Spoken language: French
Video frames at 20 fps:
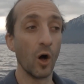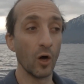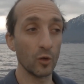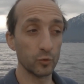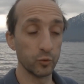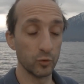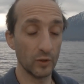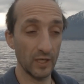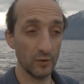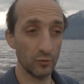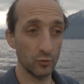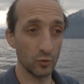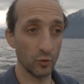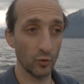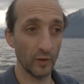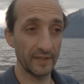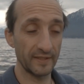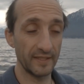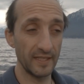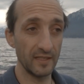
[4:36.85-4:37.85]
En tout cas,
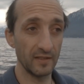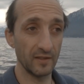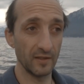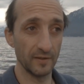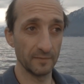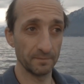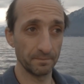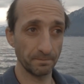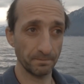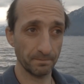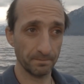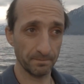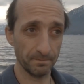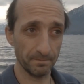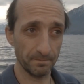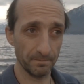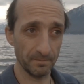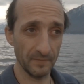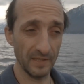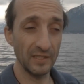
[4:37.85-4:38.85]
toujours est-il que
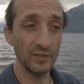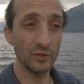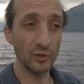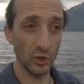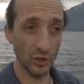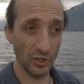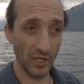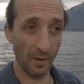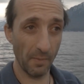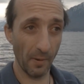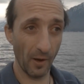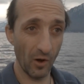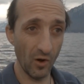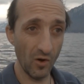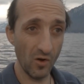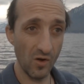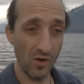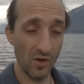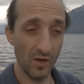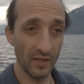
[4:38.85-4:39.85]
ce que
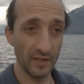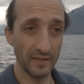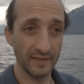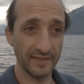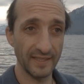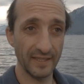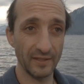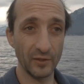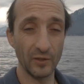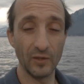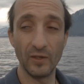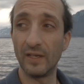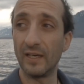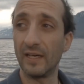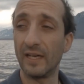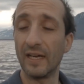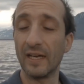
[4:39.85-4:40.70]
j'apprends, c'est que